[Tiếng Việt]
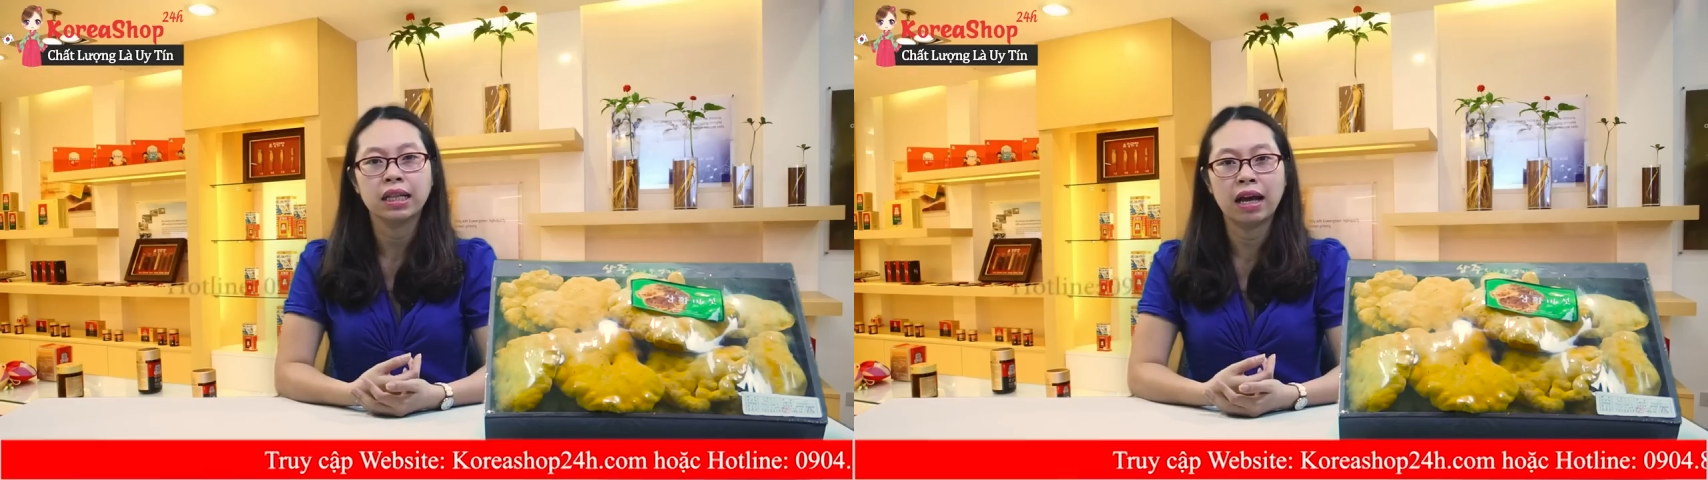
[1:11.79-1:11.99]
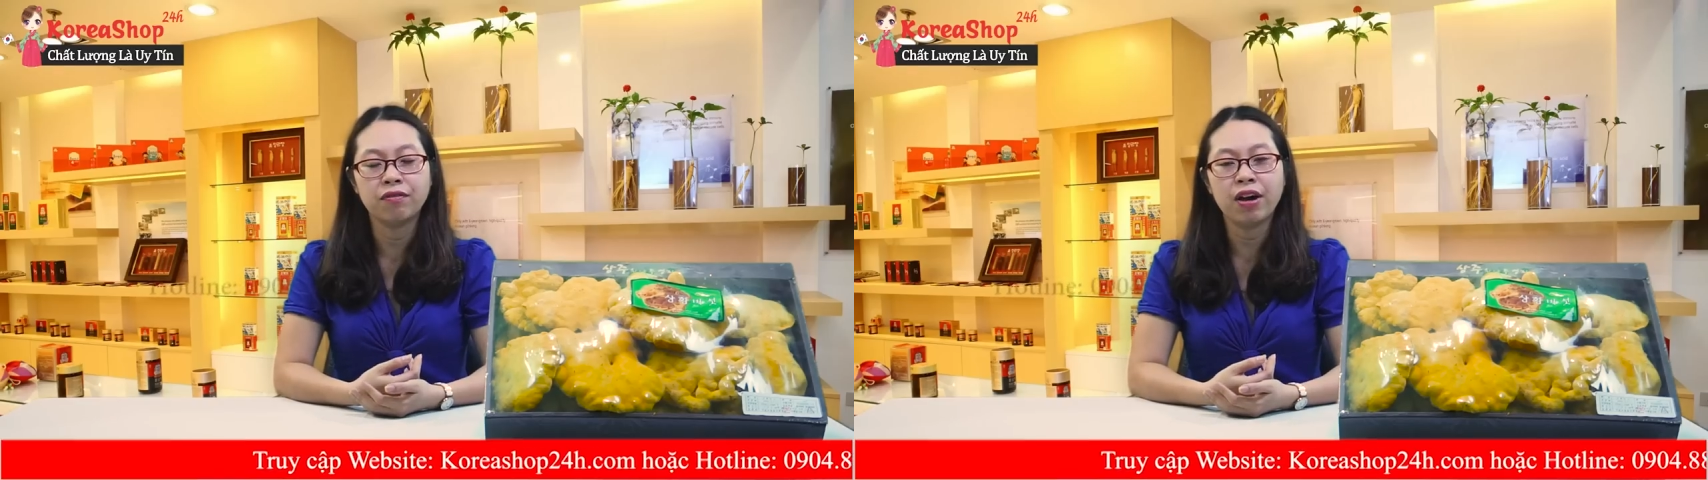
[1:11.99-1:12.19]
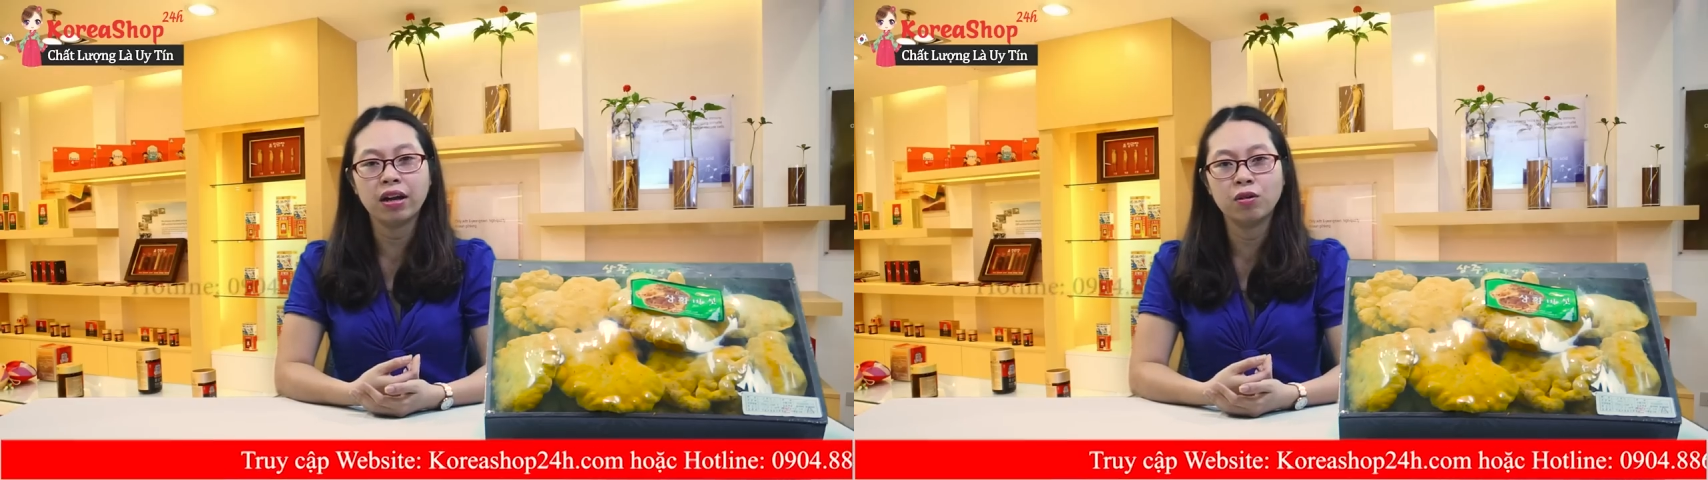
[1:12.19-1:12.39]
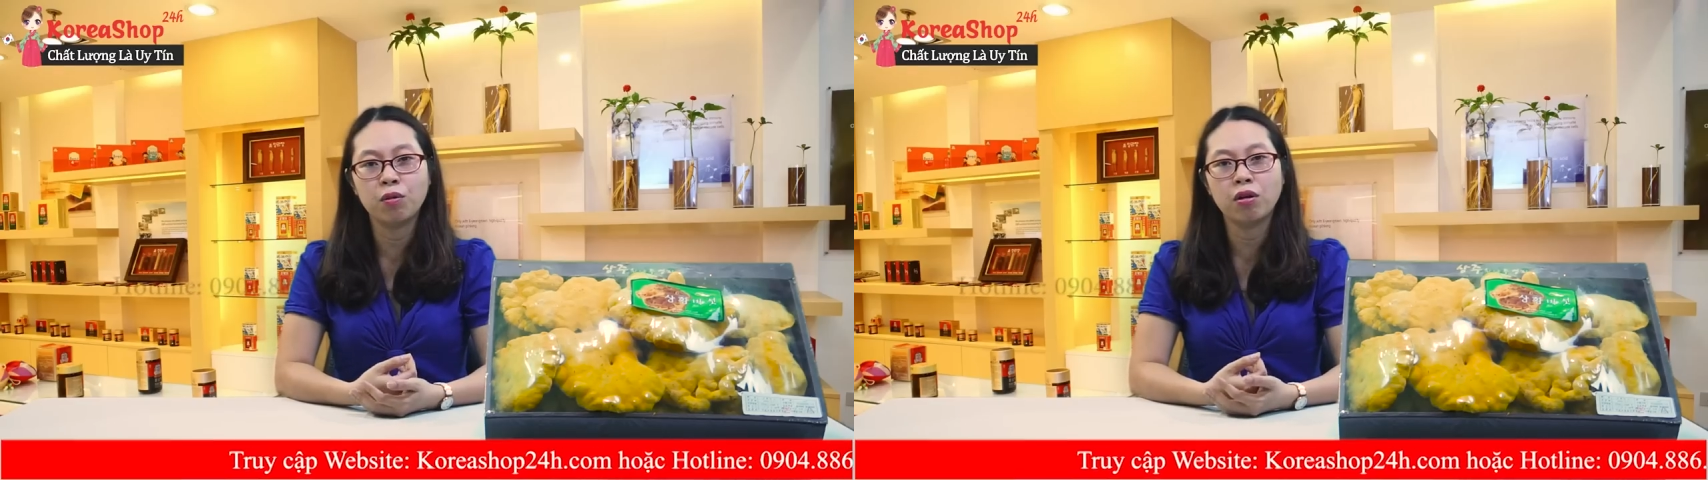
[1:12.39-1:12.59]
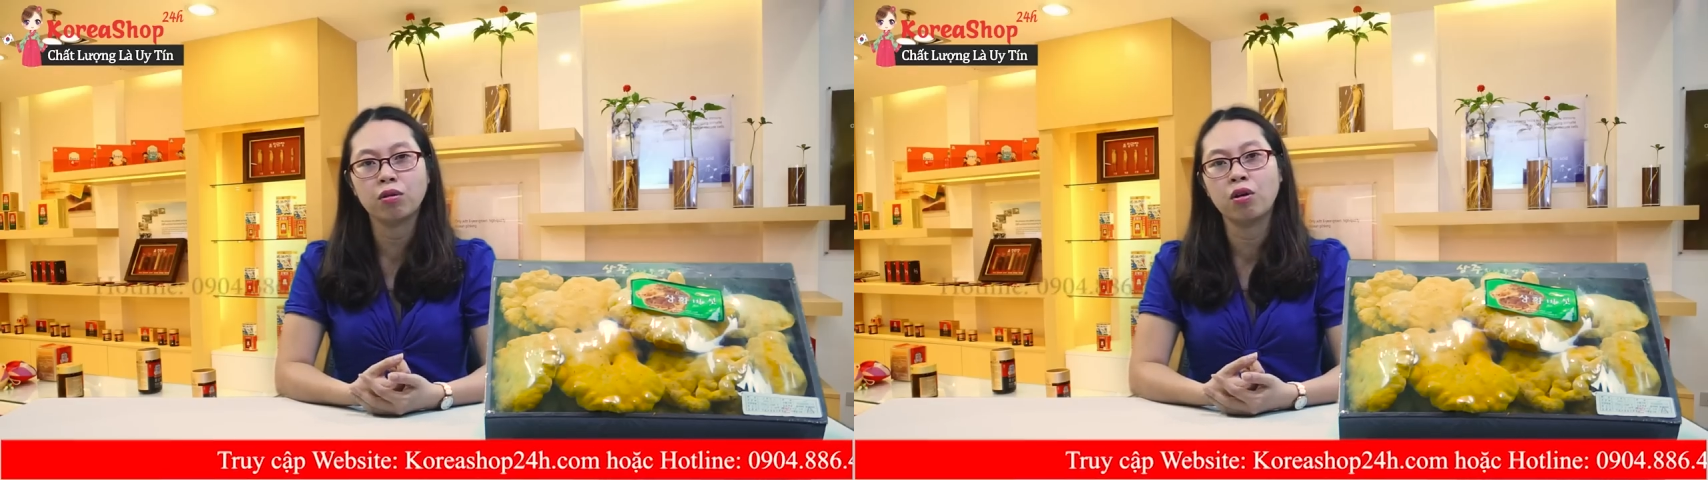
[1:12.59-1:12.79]
tái phát
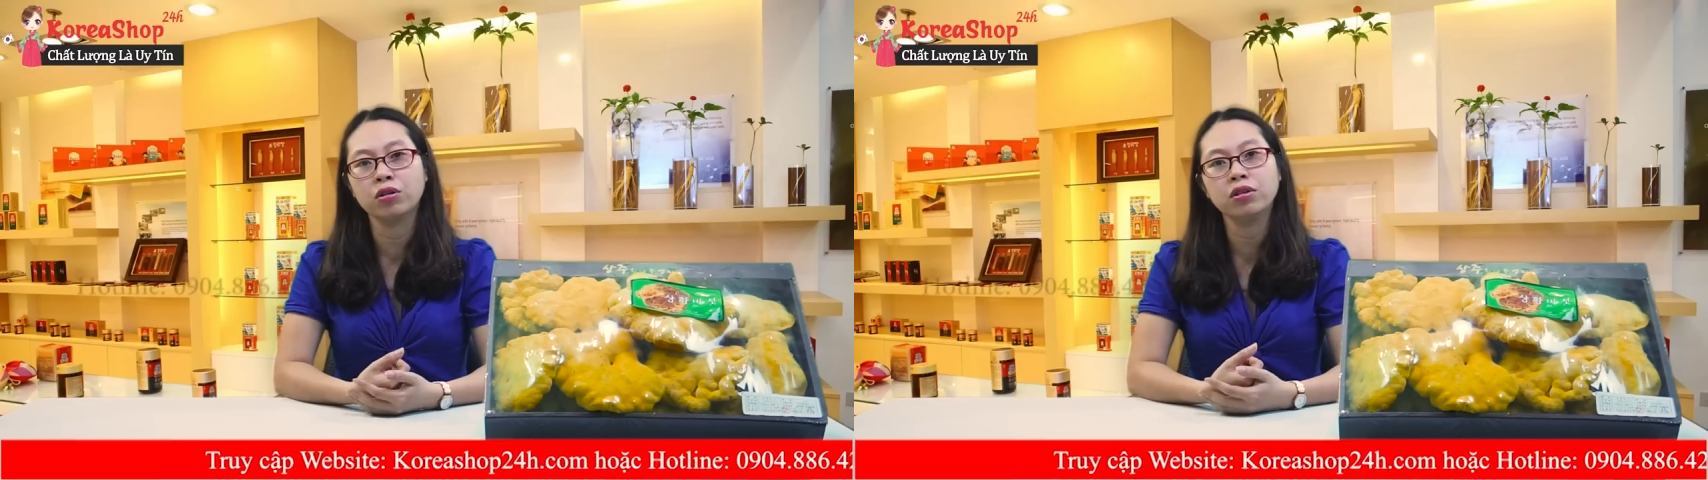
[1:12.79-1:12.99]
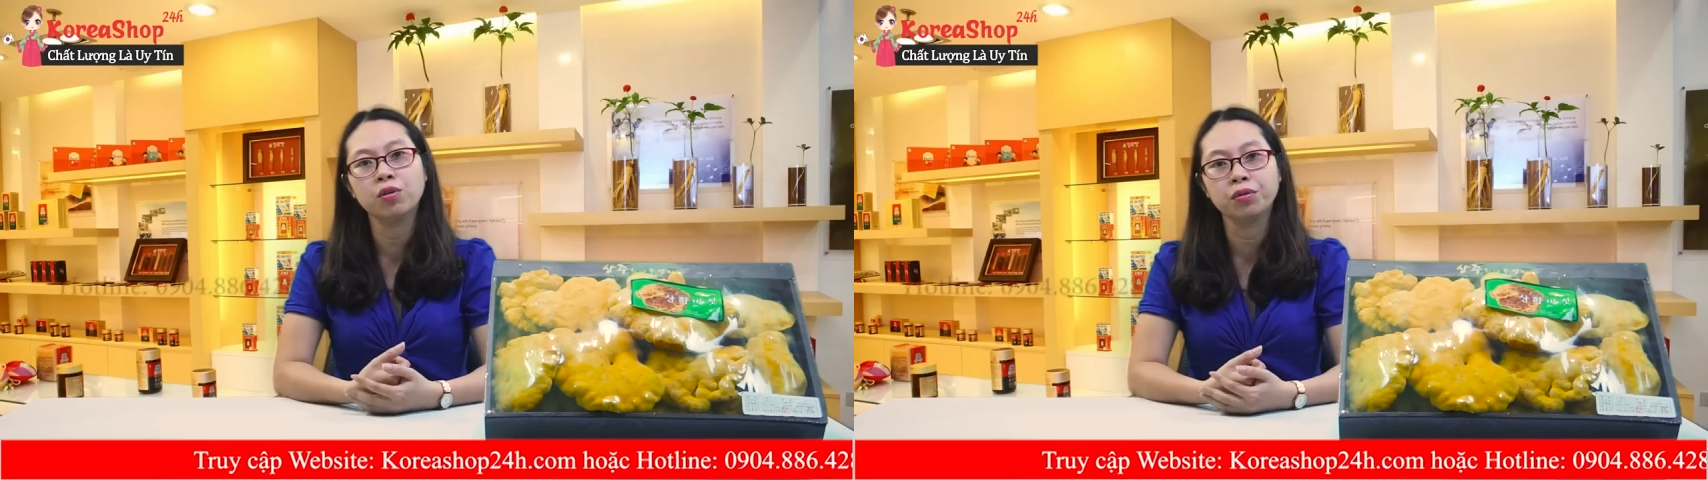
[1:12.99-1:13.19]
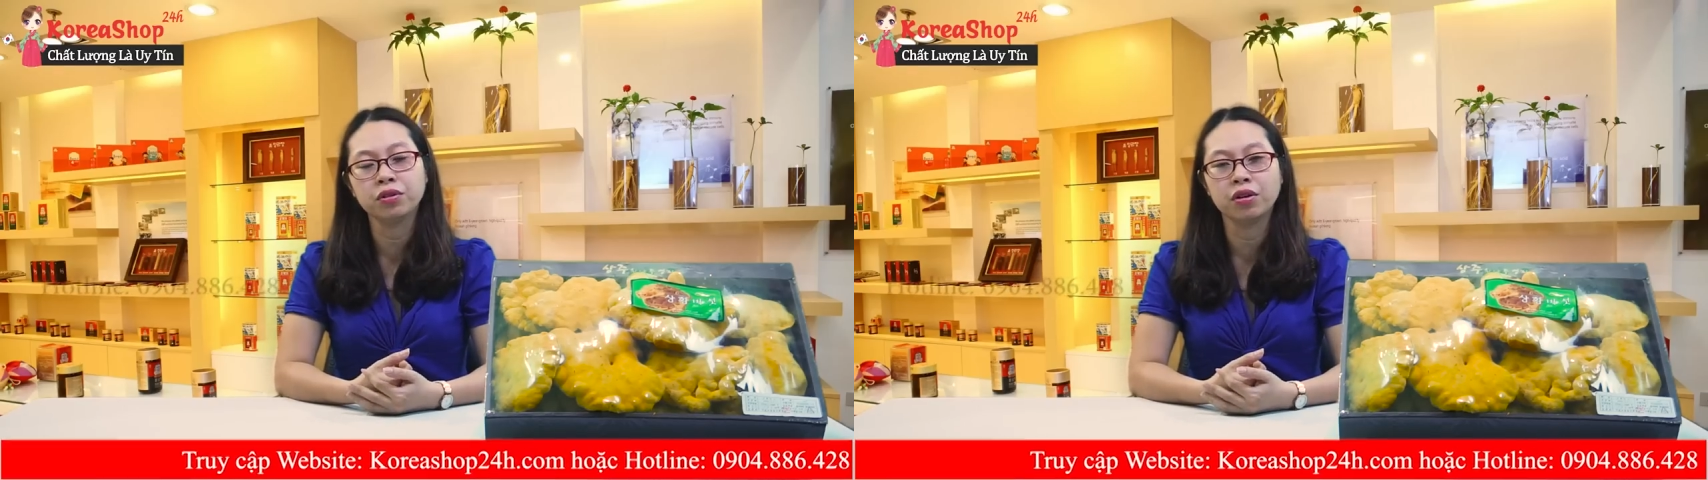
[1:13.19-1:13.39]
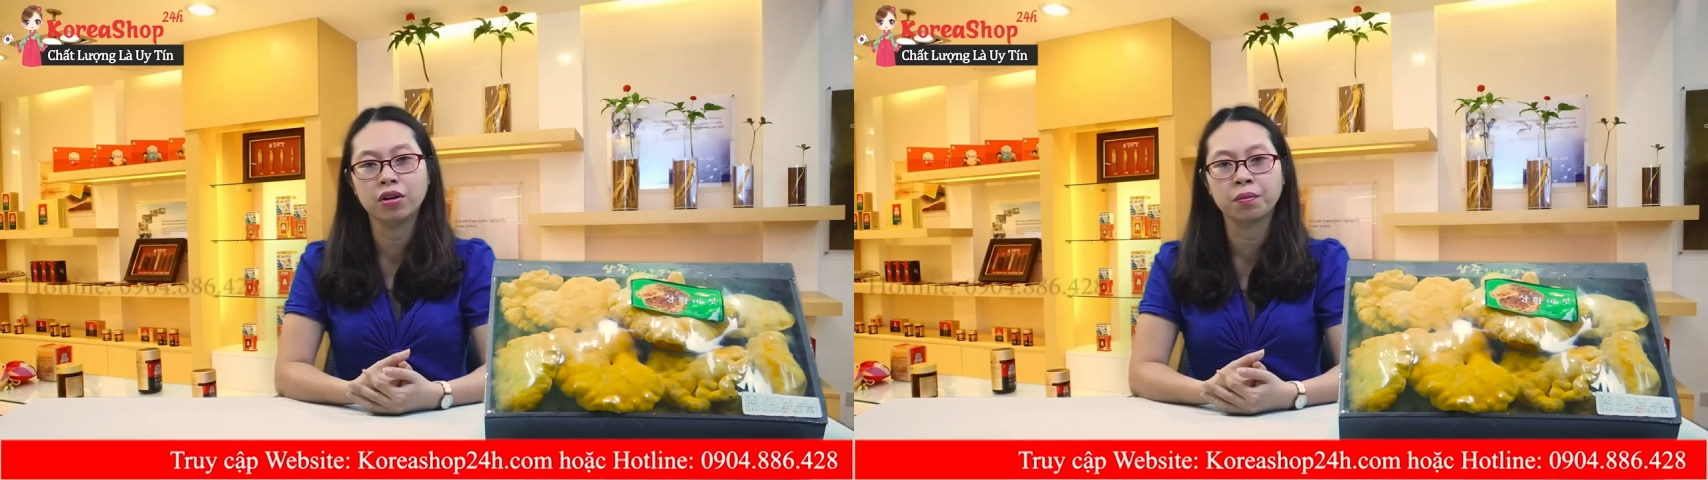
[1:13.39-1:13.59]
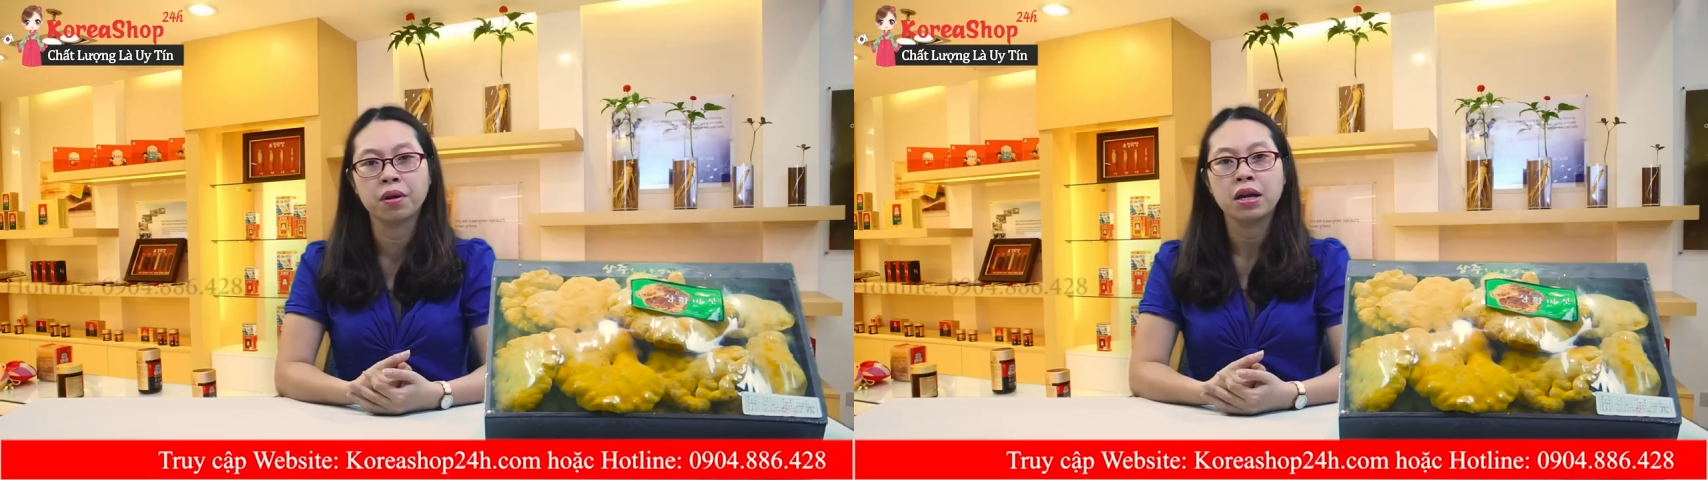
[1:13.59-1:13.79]
đúng không có nhiều
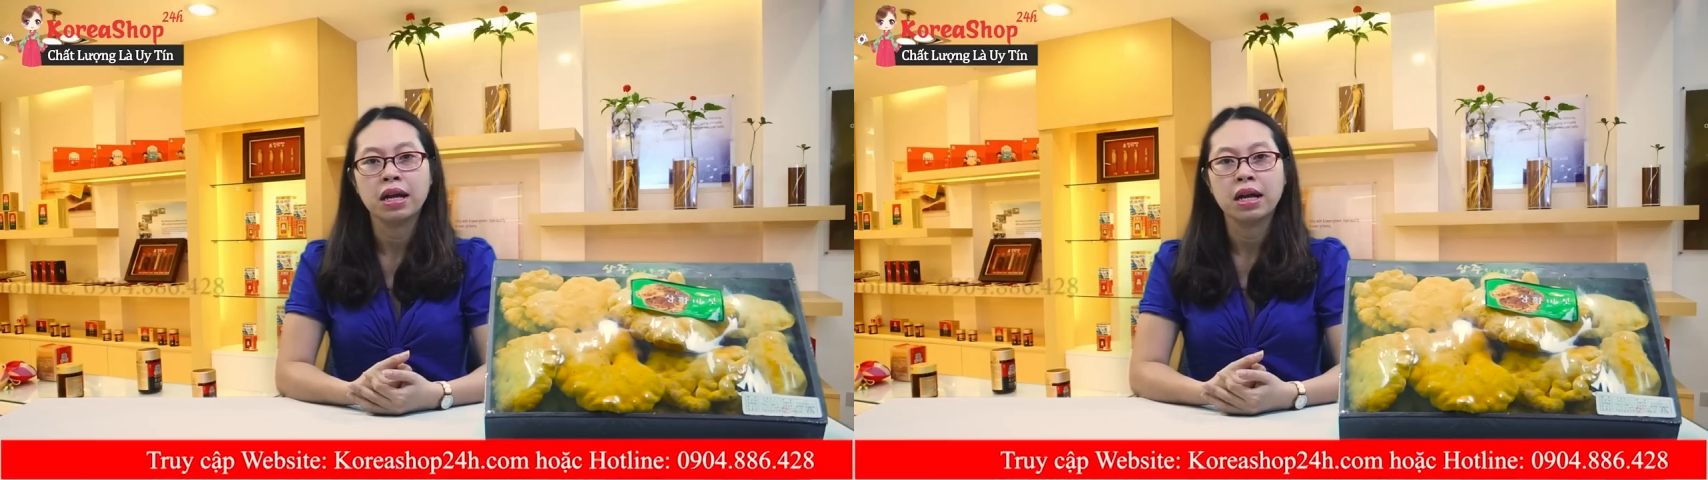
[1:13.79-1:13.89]
trường hợp